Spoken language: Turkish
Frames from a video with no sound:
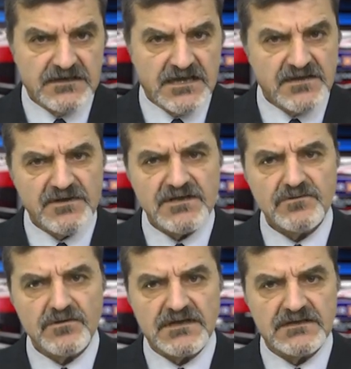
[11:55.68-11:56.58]
Ermeni
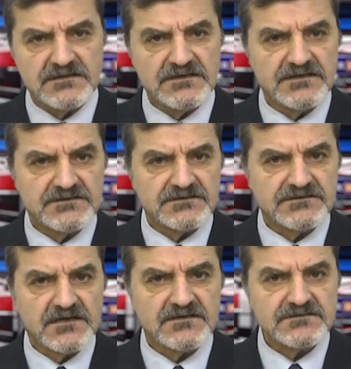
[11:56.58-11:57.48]
kökenli Hitit
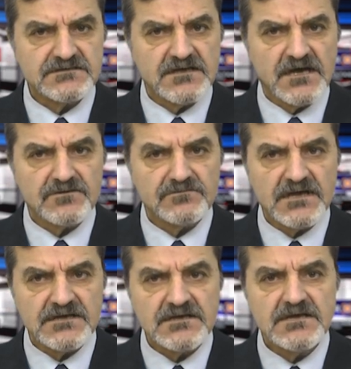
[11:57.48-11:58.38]
tanrısı
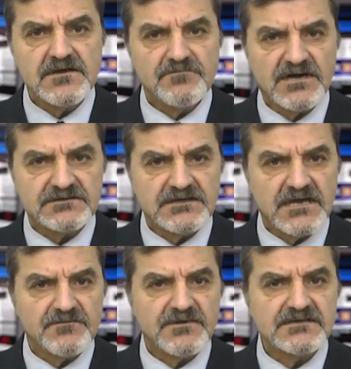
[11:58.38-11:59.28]
Aruna'yı Batı
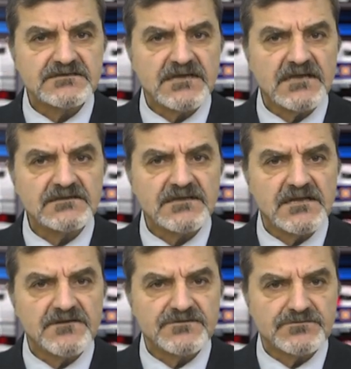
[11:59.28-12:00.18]
Ermenistan
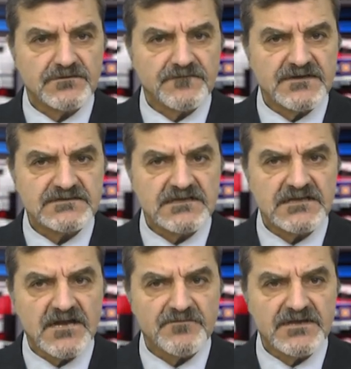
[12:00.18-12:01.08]
Televizyonu Western
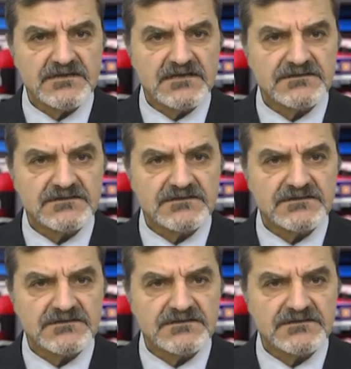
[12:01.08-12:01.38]
Armenia